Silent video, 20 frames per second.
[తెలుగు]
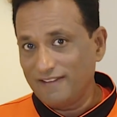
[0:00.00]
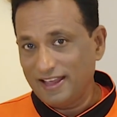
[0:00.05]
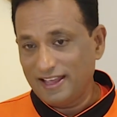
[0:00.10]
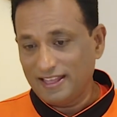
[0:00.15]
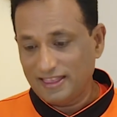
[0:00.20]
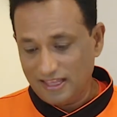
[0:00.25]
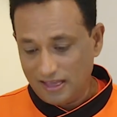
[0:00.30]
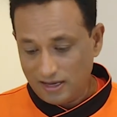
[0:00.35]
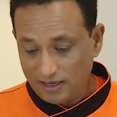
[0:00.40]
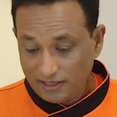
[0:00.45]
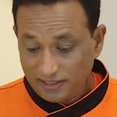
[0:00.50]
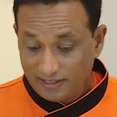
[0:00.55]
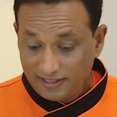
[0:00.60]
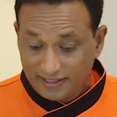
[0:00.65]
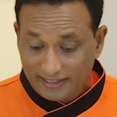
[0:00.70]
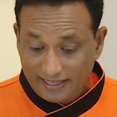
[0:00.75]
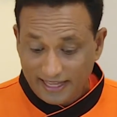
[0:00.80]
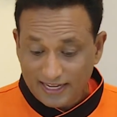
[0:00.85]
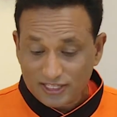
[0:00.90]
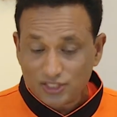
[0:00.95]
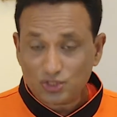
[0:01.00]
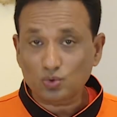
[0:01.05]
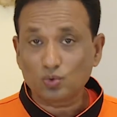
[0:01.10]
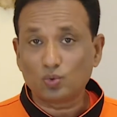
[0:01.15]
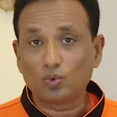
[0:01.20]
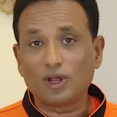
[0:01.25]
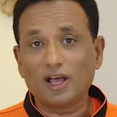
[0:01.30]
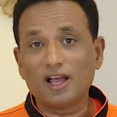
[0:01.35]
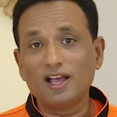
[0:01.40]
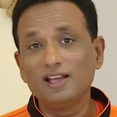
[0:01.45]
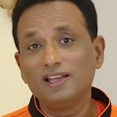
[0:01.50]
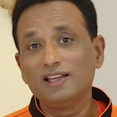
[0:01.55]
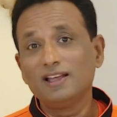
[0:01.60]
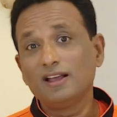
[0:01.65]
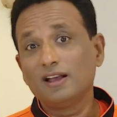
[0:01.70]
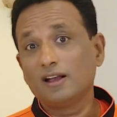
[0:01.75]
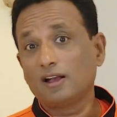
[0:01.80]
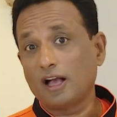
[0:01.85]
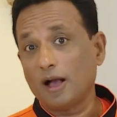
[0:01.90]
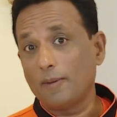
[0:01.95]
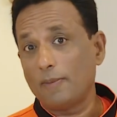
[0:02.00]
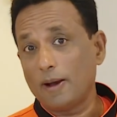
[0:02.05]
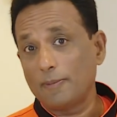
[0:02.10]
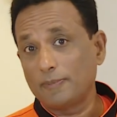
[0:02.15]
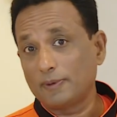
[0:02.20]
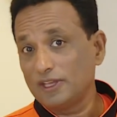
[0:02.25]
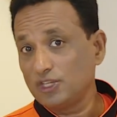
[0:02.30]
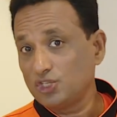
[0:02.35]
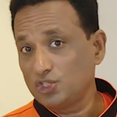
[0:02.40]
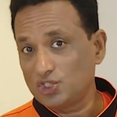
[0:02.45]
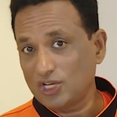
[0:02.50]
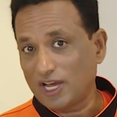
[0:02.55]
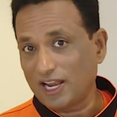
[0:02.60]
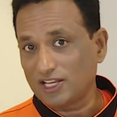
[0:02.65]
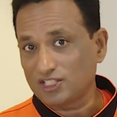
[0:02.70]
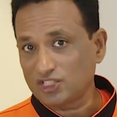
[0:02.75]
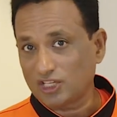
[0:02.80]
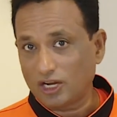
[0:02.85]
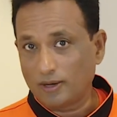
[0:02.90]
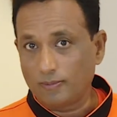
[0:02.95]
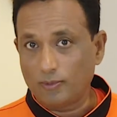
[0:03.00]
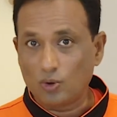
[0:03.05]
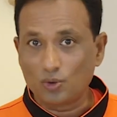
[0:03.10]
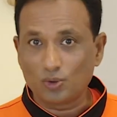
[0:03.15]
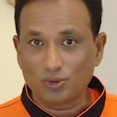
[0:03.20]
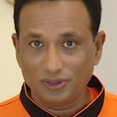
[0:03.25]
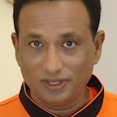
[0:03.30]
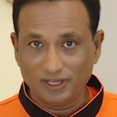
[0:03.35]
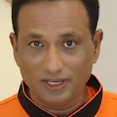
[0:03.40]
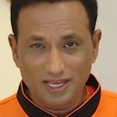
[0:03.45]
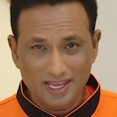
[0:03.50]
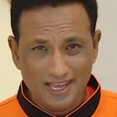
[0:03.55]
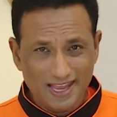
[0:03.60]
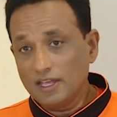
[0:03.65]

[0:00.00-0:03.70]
వేగితే టేస్ట్ కూడా కబాబ్కి చాలా చాలా బాగుంటుంది